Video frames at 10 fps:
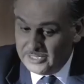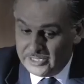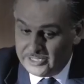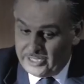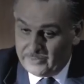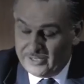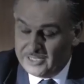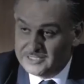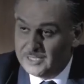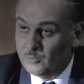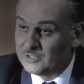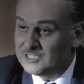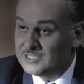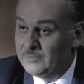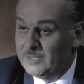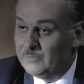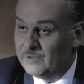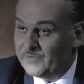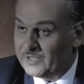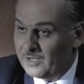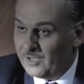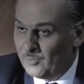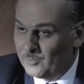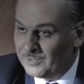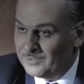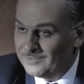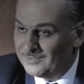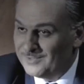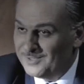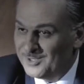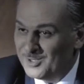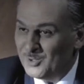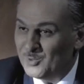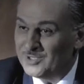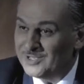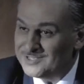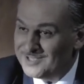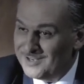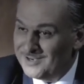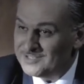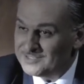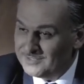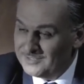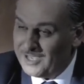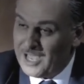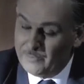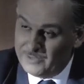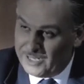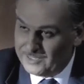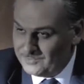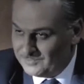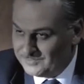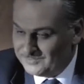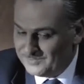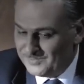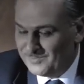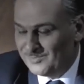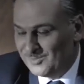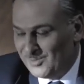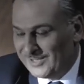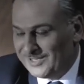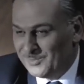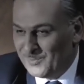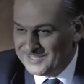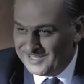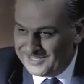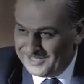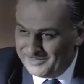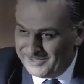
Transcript: ان احنا ما نزال ملتزمين بالفكر القومي ودي رساله للصديق قبل العدو واكيد وصلت